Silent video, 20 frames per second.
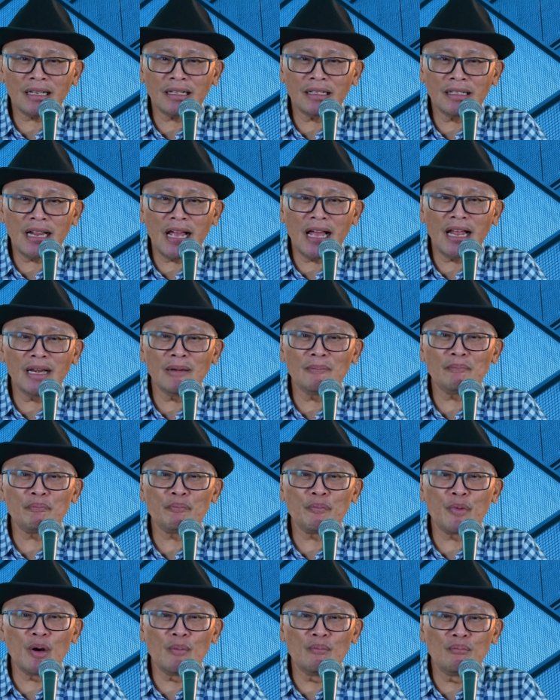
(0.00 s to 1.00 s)
dan
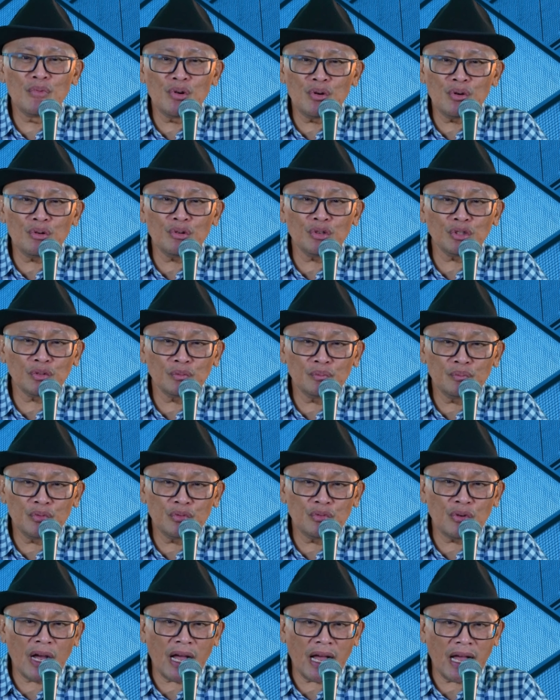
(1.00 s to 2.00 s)
pemungut
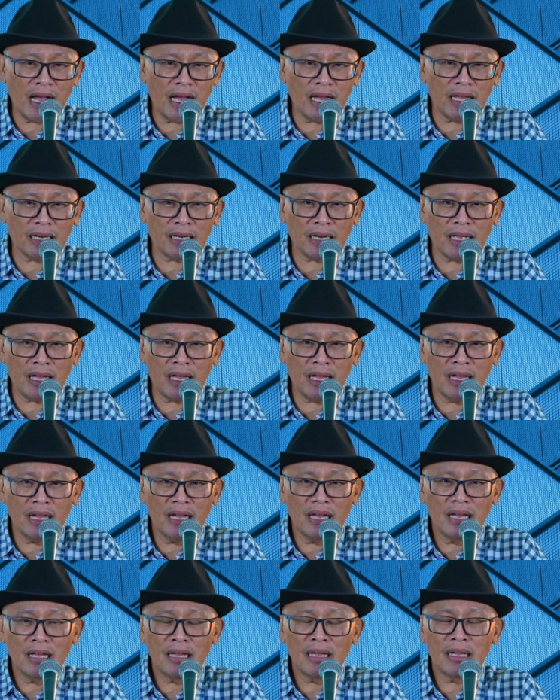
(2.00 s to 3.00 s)
buah ara
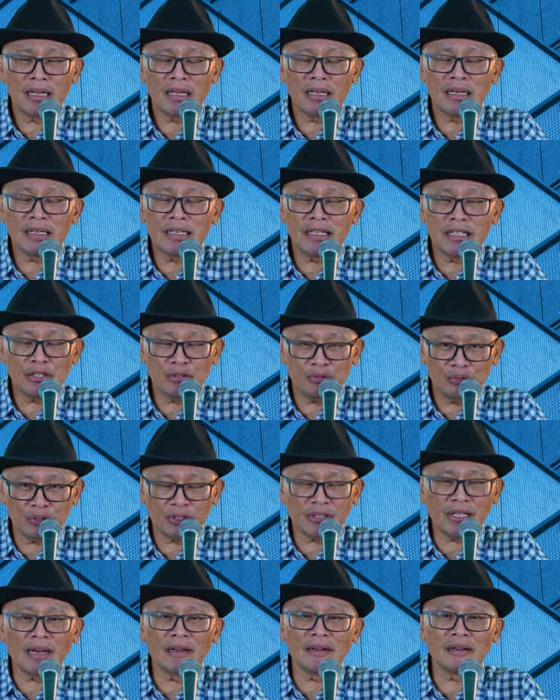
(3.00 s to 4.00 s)
di
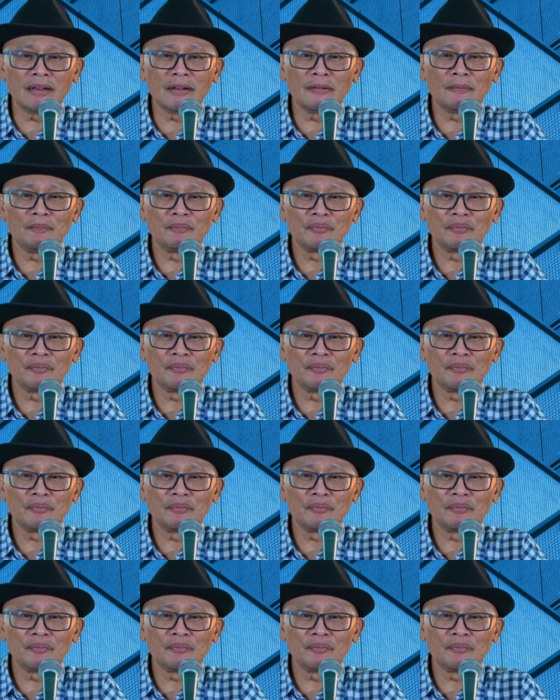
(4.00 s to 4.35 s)
hutan.